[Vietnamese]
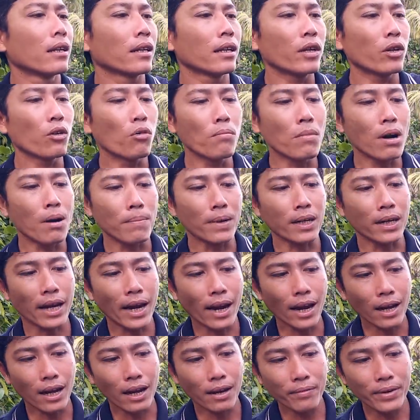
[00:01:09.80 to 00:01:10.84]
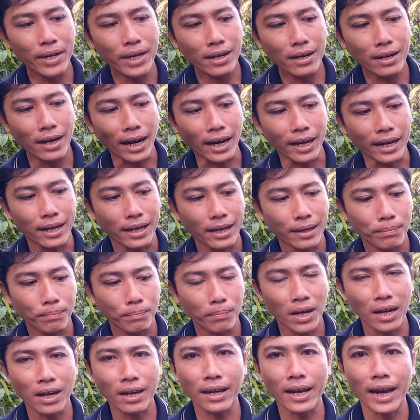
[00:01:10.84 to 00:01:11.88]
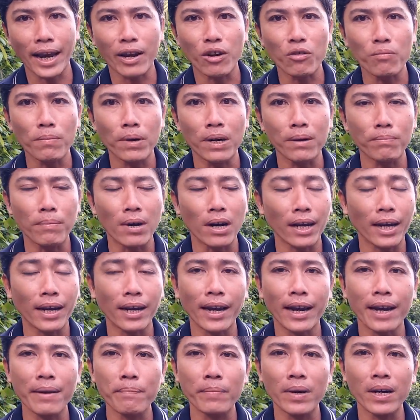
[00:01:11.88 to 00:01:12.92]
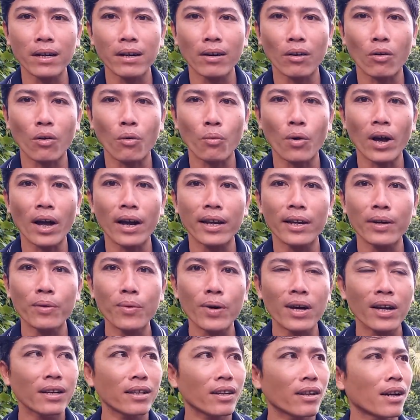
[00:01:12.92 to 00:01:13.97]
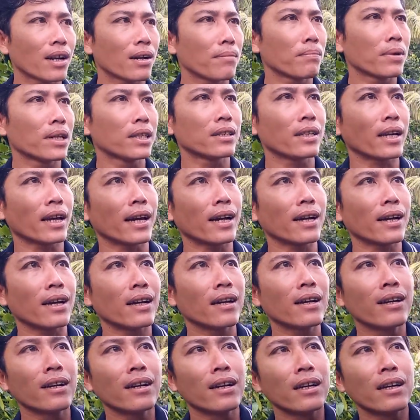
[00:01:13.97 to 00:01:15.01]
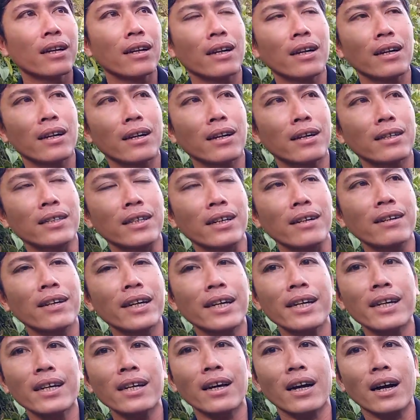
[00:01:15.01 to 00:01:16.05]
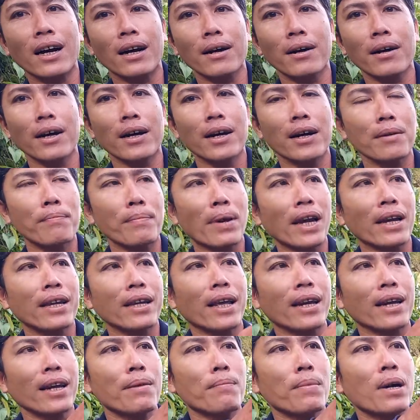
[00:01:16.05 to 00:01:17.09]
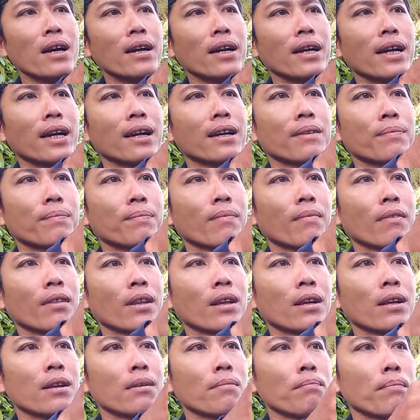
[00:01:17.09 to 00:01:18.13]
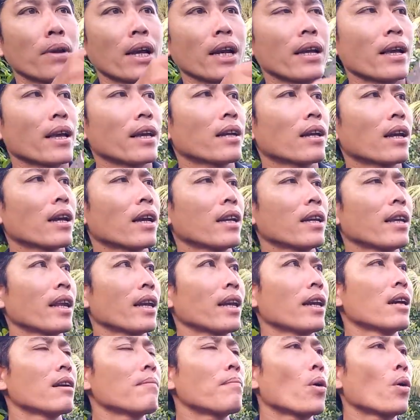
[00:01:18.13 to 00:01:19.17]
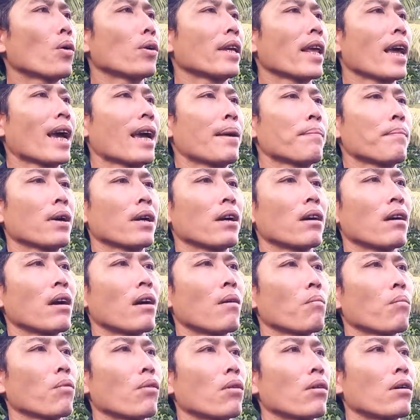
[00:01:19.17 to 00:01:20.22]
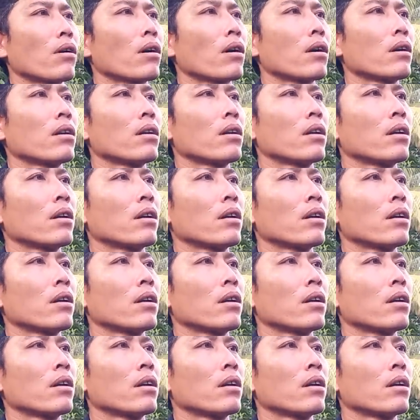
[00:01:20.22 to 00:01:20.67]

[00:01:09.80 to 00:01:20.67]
ví dụ mà mình khắc ở phía dưới này mà cái cây của mình mà cây ghép á, nó còn quá yếu á, cho nên mình sẽ à, xử lý à, mấy cái nhánh này bớt ha mấy cái, cái nhánh này nó bò dài mà nó không có